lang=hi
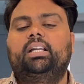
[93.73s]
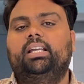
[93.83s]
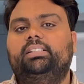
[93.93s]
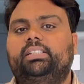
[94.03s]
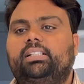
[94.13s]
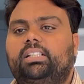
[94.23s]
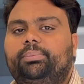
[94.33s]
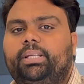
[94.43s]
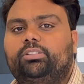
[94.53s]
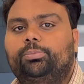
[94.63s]
इसके अंदर
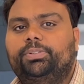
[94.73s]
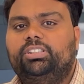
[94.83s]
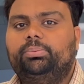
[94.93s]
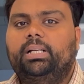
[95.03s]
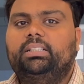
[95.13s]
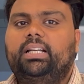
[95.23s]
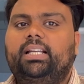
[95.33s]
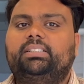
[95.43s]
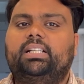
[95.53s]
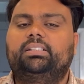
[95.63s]
भी 125 में आता है
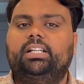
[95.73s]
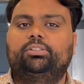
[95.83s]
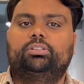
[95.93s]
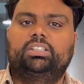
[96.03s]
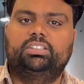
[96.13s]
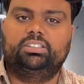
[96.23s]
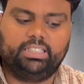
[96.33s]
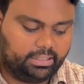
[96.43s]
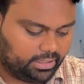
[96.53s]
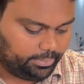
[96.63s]
इसके अंदर 110 सीसी
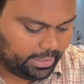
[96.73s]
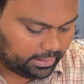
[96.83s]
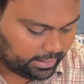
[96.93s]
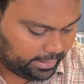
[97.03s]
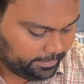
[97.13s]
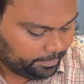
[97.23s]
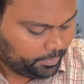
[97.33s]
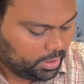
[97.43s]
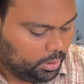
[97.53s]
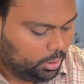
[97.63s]
के अंदर भी आता
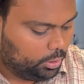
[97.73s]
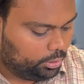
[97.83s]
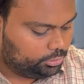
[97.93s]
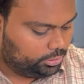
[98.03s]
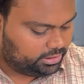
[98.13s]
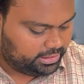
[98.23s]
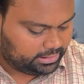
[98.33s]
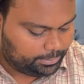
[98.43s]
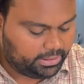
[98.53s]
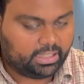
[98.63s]
है और जो इसकी
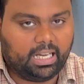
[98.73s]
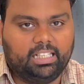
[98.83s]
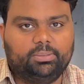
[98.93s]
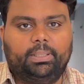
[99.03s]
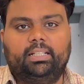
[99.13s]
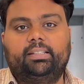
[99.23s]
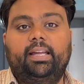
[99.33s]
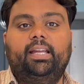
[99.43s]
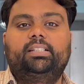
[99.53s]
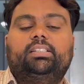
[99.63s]
सबसे खास बात
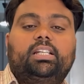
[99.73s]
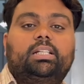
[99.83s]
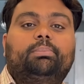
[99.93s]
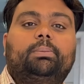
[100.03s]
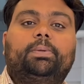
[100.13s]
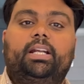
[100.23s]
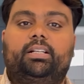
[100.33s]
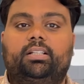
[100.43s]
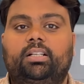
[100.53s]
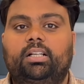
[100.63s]
है इसकी नंबर
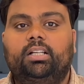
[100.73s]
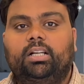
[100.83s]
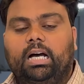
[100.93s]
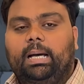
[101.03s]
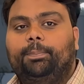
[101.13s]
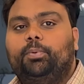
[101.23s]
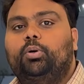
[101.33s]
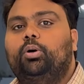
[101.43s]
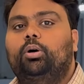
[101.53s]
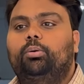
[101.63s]
प्लेट
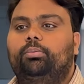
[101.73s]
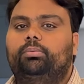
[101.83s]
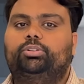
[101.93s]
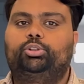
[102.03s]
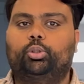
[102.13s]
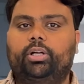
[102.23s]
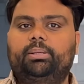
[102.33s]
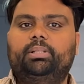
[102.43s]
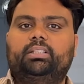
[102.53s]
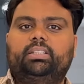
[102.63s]
आपको चौड़ी
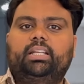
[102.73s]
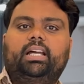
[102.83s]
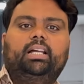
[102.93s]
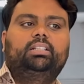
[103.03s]
मिलती है